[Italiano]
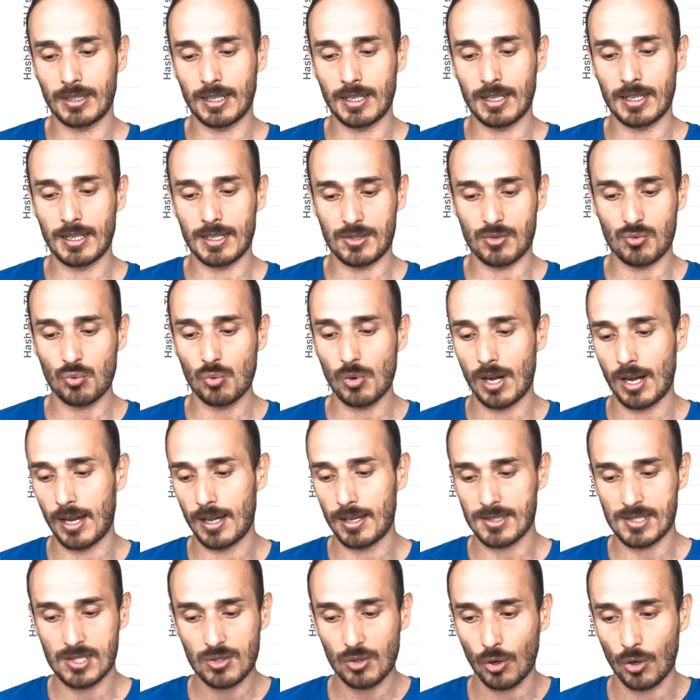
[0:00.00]
nella sua
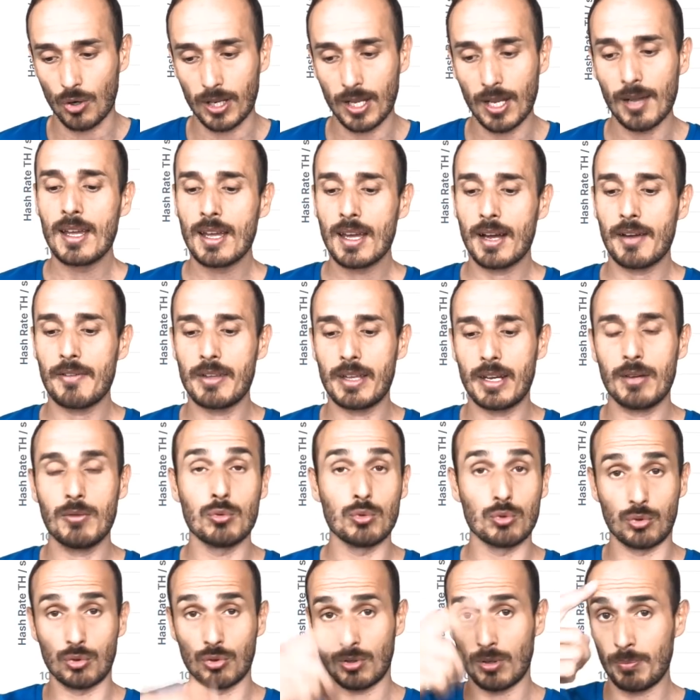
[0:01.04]
storia aver
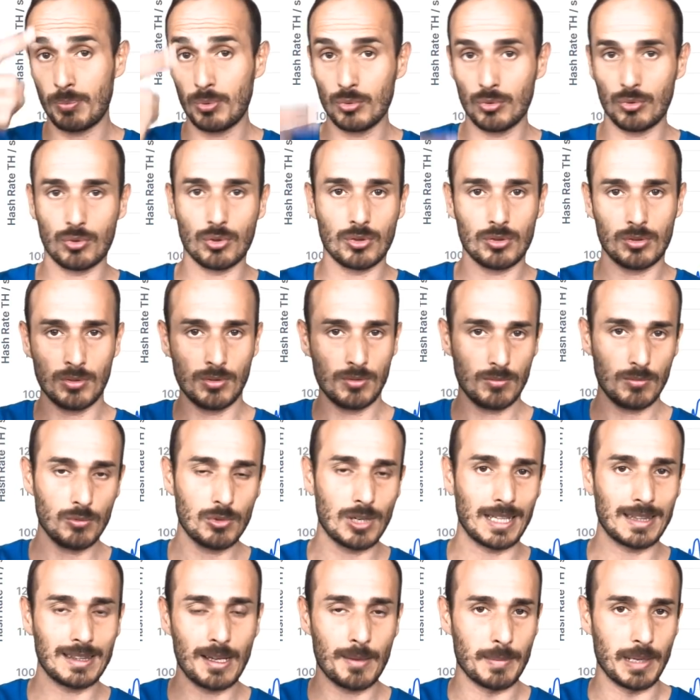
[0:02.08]
avuto appunto un
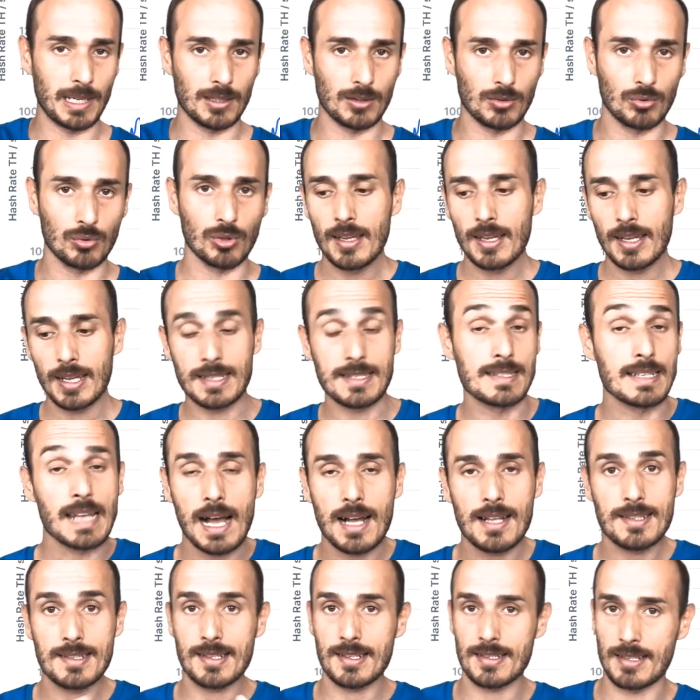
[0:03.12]
andamento che si
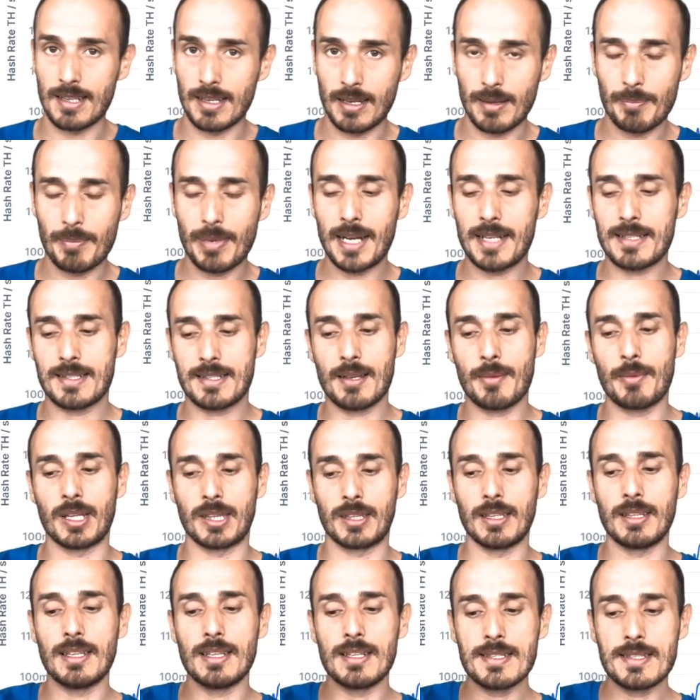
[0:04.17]
alza, si riabbassa, ma
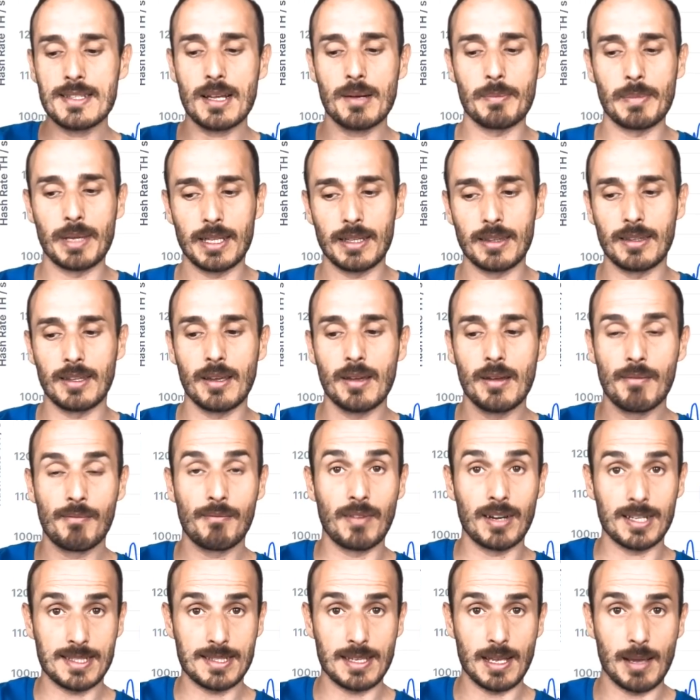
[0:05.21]
tendenzialmente
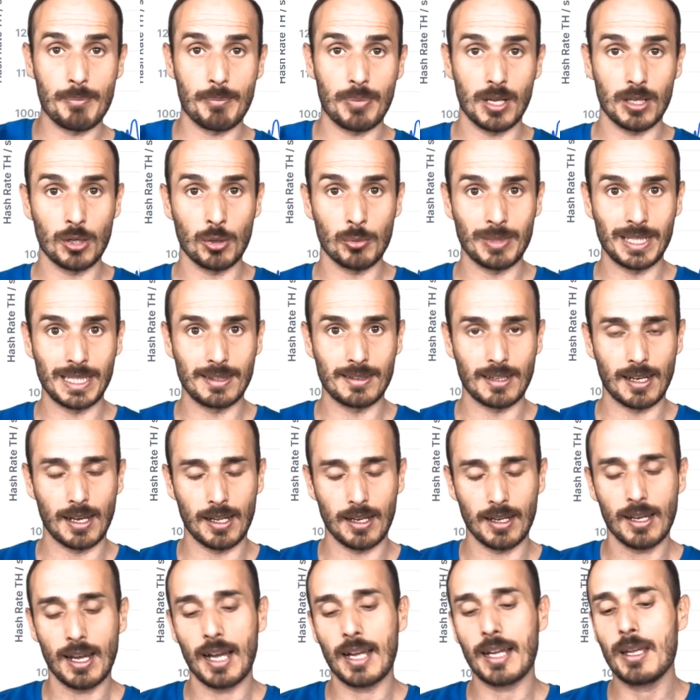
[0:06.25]
va sempre ad
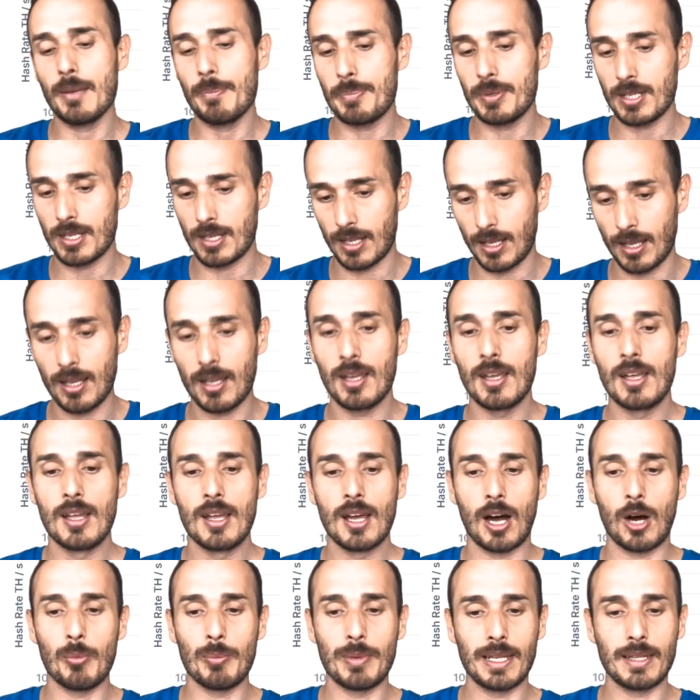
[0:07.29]
aumentare, anche perché
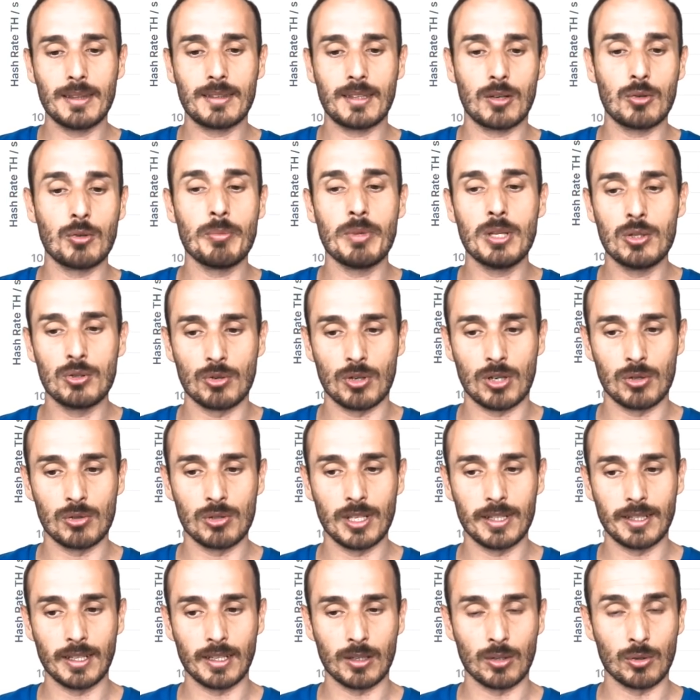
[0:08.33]
aumentano e migliorano
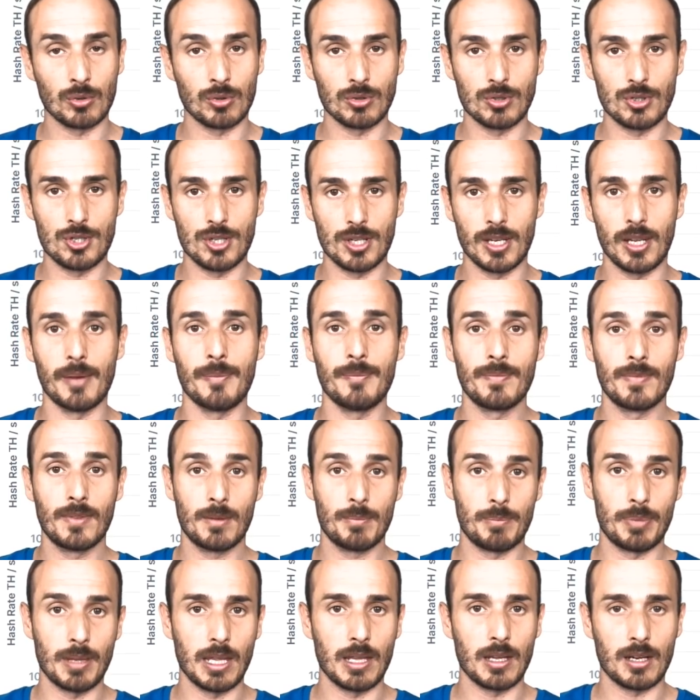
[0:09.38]
le tecnologie
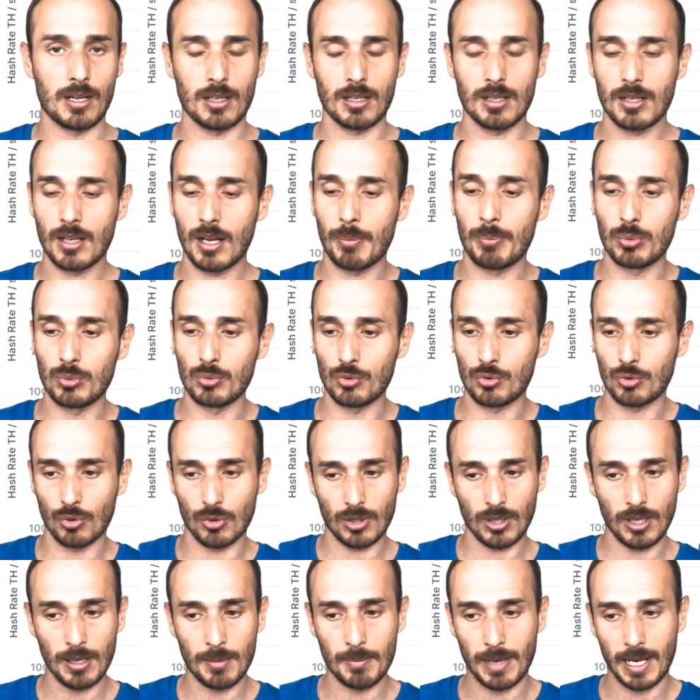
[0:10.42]
per appunto
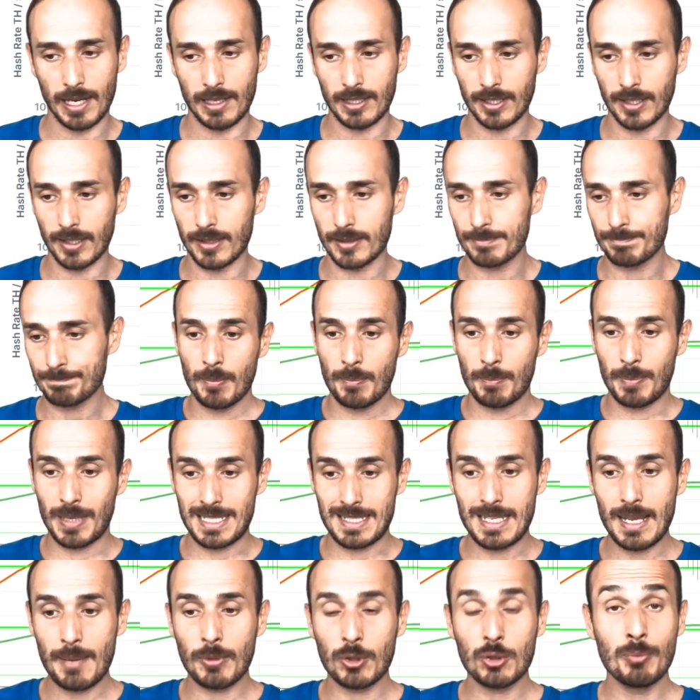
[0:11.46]
il mining.
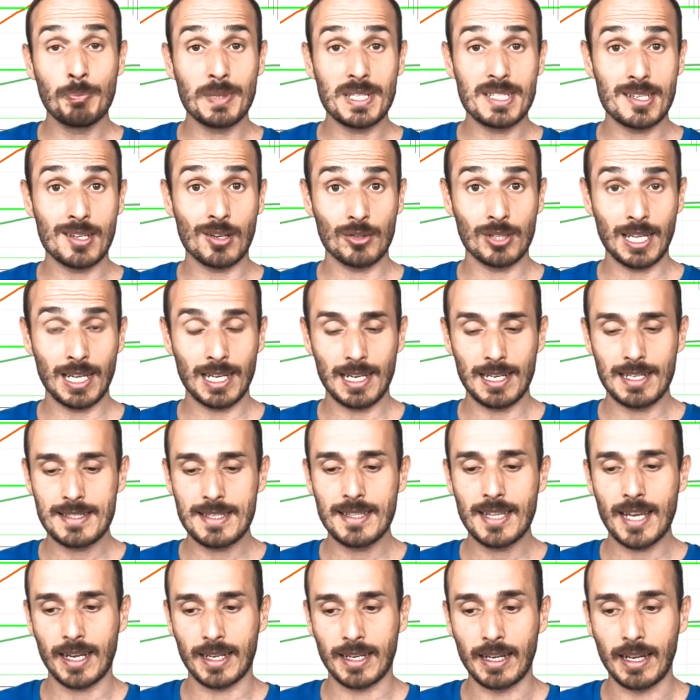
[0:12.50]
Passiamo ad un pizzico di analisi
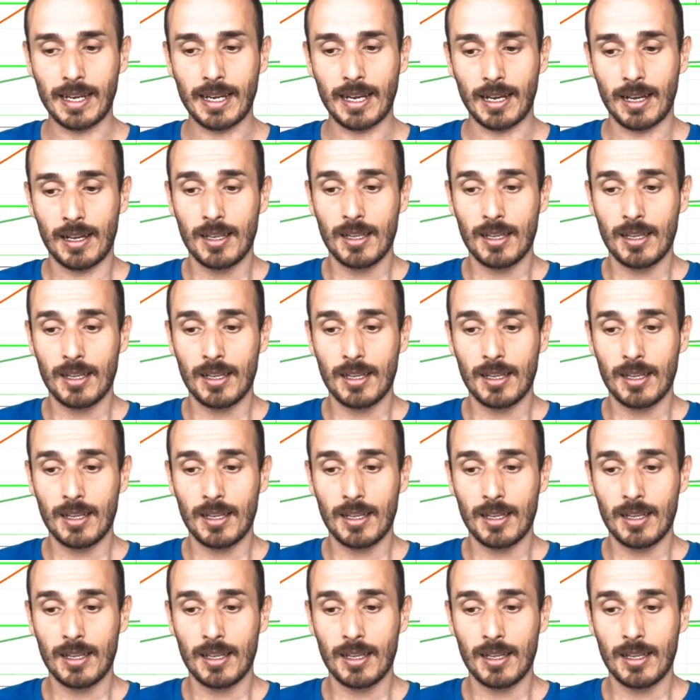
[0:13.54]
tecnica.